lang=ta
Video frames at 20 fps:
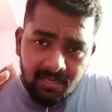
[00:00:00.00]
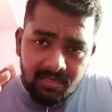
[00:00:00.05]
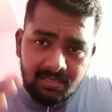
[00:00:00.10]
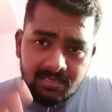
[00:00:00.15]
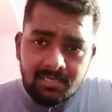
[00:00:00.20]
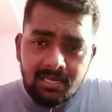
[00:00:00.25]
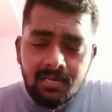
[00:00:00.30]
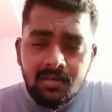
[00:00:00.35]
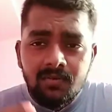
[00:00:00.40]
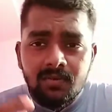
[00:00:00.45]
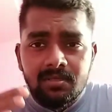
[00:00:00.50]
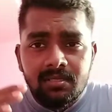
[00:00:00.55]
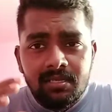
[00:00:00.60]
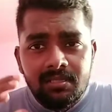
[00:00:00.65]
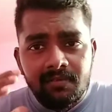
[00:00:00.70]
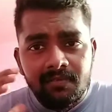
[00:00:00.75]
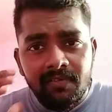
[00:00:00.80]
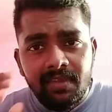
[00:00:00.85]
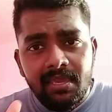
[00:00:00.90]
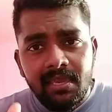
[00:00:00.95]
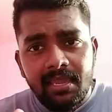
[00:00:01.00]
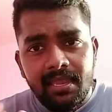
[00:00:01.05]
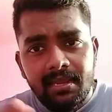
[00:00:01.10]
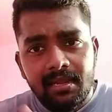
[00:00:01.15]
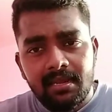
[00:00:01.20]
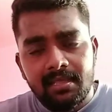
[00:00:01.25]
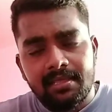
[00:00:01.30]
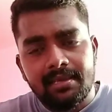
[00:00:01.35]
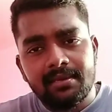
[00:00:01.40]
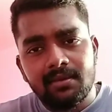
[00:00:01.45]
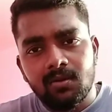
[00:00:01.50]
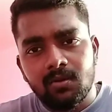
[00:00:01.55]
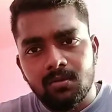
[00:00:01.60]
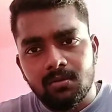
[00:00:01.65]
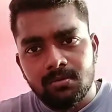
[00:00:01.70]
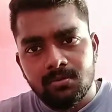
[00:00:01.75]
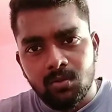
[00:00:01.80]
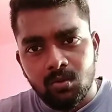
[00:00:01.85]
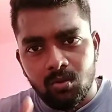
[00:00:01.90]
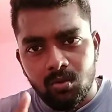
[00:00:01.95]
ரிசல்ட் வந்து அந்த வீக்கெண்டில் தான்
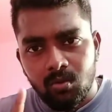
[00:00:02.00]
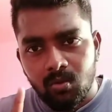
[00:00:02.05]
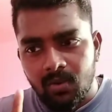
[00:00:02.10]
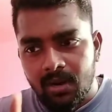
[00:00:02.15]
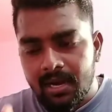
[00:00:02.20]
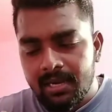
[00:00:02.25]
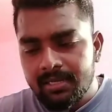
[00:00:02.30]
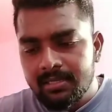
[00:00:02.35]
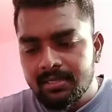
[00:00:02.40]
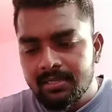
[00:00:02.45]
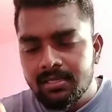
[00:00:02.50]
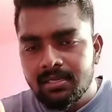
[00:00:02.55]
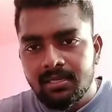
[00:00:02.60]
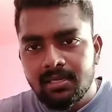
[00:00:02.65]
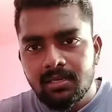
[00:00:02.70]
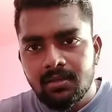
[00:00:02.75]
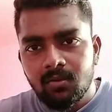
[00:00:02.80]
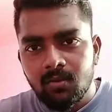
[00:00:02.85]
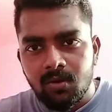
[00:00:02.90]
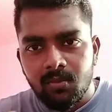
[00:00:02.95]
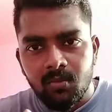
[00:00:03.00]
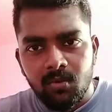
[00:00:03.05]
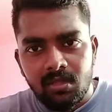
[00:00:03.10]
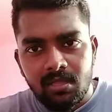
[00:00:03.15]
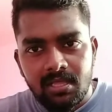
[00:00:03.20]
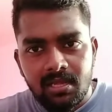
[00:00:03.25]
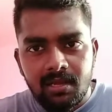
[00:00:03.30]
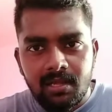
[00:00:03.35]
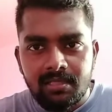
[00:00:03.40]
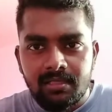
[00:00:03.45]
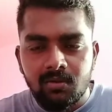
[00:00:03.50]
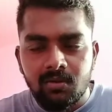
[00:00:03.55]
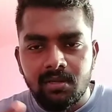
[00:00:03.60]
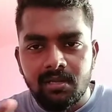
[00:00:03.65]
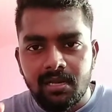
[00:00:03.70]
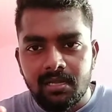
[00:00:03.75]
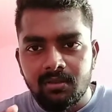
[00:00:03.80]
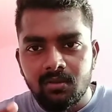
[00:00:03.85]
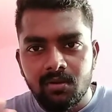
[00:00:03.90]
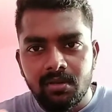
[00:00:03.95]
இருக்கும் ஸோ ஒரு வாரத்துக்கு ஒரு முறை தான் அந்த
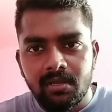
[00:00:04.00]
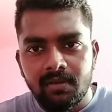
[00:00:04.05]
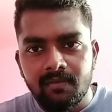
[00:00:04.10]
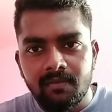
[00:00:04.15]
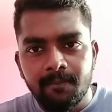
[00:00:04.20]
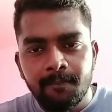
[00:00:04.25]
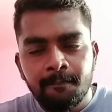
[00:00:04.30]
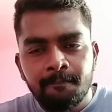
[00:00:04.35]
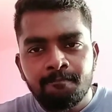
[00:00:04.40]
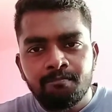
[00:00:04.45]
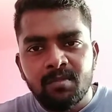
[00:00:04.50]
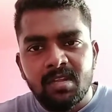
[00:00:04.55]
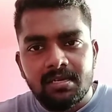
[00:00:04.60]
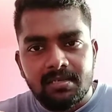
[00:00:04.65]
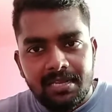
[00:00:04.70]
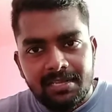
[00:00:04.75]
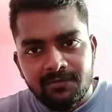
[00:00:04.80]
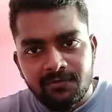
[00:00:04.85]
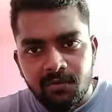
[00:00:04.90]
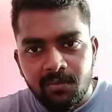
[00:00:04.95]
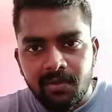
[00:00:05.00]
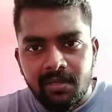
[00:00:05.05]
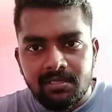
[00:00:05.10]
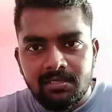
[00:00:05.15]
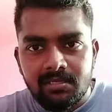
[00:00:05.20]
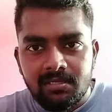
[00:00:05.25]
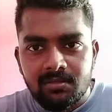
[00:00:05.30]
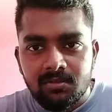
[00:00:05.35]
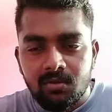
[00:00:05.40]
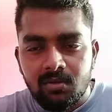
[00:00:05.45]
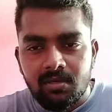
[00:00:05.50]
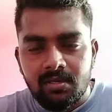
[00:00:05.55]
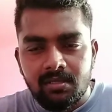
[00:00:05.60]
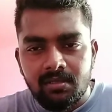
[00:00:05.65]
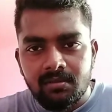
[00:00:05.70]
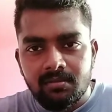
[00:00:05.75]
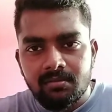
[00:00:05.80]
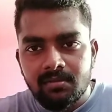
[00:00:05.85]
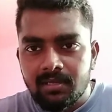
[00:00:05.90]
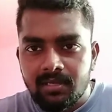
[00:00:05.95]
அதோடைய டிரான்ஸ்ஃபர்மேஷன்
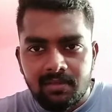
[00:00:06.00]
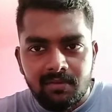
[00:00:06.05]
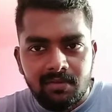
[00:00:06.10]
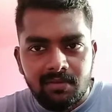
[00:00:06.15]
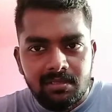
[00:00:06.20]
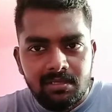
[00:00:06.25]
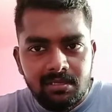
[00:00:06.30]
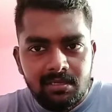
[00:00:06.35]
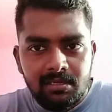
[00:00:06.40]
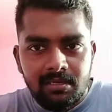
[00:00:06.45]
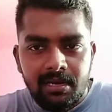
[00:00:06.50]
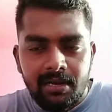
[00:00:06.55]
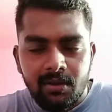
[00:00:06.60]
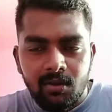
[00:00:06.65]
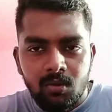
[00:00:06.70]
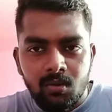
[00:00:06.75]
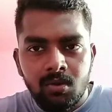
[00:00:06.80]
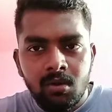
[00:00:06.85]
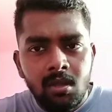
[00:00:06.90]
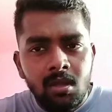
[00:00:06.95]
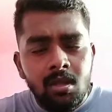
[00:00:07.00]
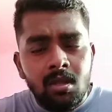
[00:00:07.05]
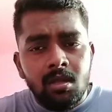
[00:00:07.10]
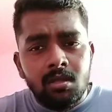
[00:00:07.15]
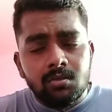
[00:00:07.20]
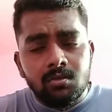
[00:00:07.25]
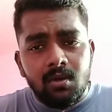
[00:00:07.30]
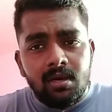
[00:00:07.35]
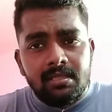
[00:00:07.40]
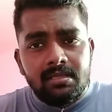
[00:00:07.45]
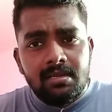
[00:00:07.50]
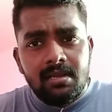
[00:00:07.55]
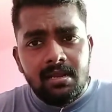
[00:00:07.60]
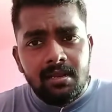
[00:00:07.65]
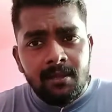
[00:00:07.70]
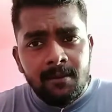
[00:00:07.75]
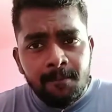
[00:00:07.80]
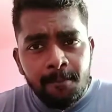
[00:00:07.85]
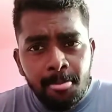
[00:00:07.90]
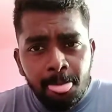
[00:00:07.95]
சொல்கிறது அது வந்து நடக்கும் ஸோ
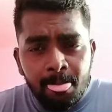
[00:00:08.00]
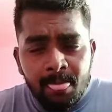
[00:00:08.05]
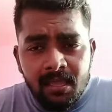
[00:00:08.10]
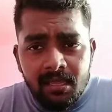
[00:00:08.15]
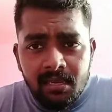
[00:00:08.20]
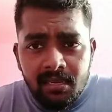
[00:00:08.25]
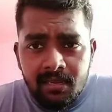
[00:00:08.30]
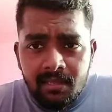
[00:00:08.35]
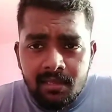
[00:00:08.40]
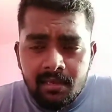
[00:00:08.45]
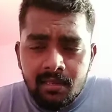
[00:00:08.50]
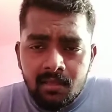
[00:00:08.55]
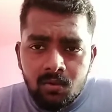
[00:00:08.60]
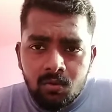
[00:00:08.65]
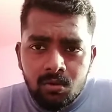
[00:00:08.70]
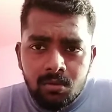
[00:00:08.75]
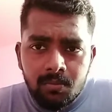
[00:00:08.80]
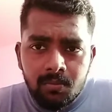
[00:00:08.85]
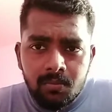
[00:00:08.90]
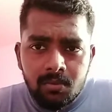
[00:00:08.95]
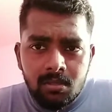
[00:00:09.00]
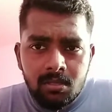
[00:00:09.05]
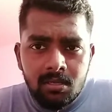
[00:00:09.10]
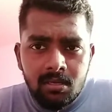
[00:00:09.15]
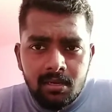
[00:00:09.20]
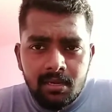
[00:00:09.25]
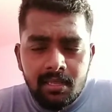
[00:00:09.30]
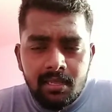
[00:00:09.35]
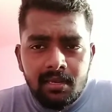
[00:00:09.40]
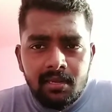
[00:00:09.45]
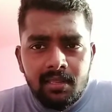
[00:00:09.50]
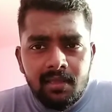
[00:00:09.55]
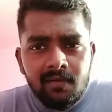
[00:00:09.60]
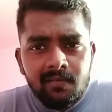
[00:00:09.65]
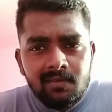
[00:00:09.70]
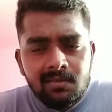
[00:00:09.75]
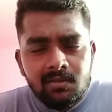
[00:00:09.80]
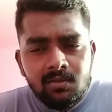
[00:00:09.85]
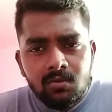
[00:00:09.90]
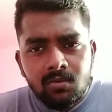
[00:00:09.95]
அதனால் இன்றைக்கி நீங்கள் ஒரு இன்றைக்கி
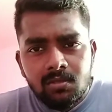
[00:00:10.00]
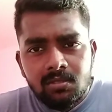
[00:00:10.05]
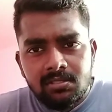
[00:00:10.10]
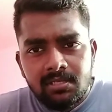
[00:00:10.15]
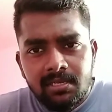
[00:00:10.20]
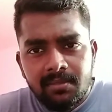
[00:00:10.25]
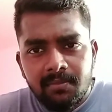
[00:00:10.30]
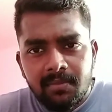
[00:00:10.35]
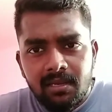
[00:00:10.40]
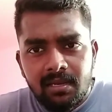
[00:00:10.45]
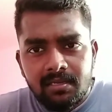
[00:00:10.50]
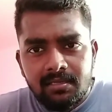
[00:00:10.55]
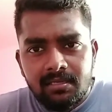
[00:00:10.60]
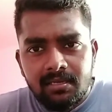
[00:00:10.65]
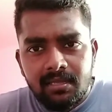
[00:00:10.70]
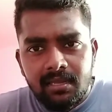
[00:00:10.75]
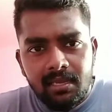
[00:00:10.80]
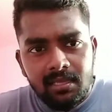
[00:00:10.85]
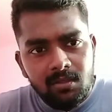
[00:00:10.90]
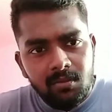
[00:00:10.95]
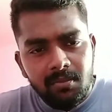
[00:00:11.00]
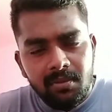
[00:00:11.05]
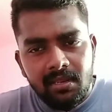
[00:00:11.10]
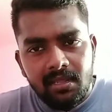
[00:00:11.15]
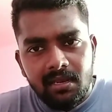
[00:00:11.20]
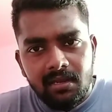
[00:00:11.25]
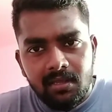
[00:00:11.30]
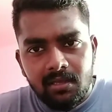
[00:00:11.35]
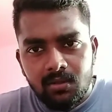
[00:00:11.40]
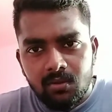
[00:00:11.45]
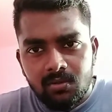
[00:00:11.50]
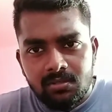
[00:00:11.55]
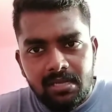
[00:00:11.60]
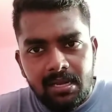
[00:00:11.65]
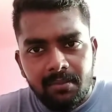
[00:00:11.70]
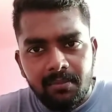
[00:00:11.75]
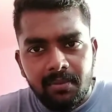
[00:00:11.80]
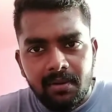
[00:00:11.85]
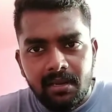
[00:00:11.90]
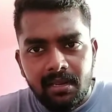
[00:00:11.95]
நீங்கள் வந்து ஒரு சீட் மீல் எடுத்துட்டீங்க ஏதோ பிரியாணி ஏதோ
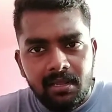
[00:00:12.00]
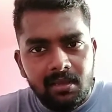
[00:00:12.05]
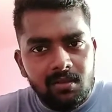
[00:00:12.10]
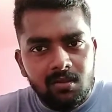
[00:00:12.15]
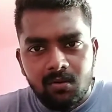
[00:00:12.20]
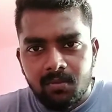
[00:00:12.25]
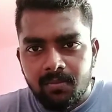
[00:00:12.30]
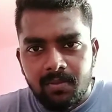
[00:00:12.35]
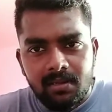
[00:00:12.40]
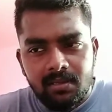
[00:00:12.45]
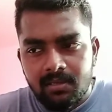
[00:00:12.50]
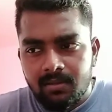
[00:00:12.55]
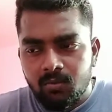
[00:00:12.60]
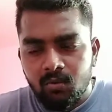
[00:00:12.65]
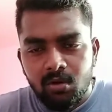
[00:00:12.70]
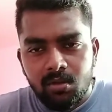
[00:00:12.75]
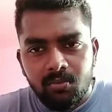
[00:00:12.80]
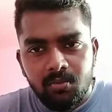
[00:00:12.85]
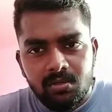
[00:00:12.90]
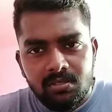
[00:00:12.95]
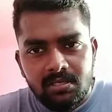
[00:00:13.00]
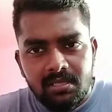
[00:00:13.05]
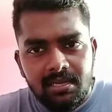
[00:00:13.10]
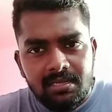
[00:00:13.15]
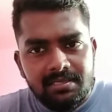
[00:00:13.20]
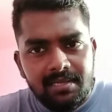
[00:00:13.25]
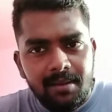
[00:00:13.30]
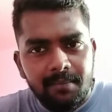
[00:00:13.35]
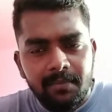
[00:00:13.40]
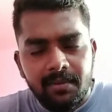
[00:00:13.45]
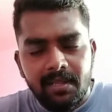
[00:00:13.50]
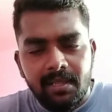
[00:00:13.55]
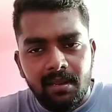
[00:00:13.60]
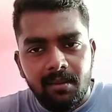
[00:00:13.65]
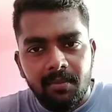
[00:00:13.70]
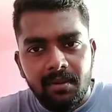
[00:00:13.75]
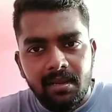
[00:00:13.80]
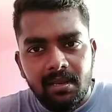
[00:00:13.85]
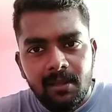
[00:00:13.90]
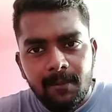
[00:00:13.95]
சாப்பிட்றீங்க ஏதோ உங்களுக்கு பிடிச்சதெல்லாம் சாப்பிட்டீங்க
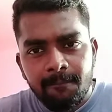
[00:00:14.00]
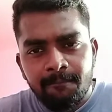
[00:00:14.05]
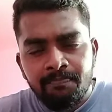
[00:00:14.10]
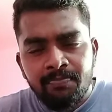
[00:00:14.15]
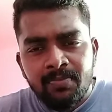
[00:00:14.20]
அப்படின்னா